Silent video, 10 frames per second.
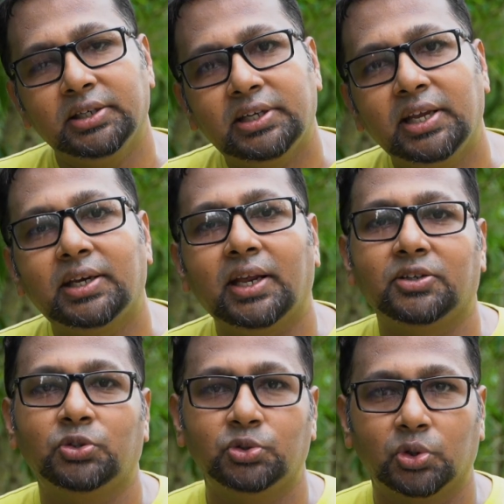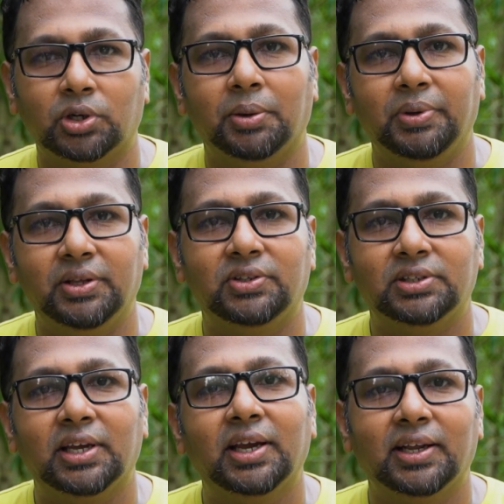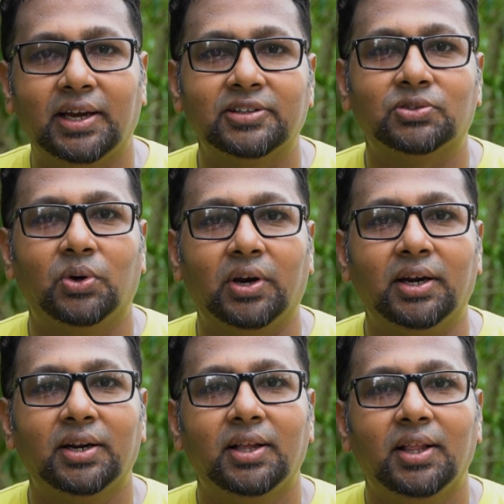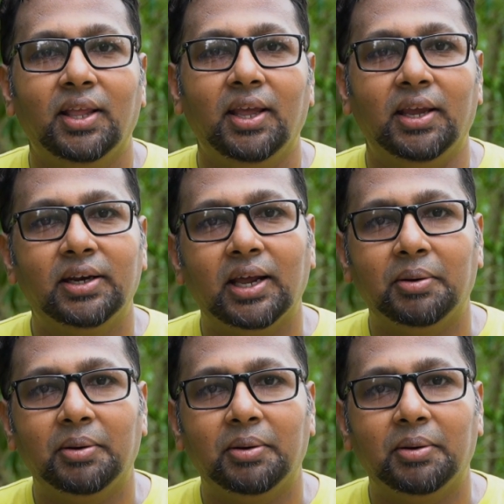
সেই তার সুযোগটা পেয়েছি সেখানে কাজ করার হ্যাঁ, এটা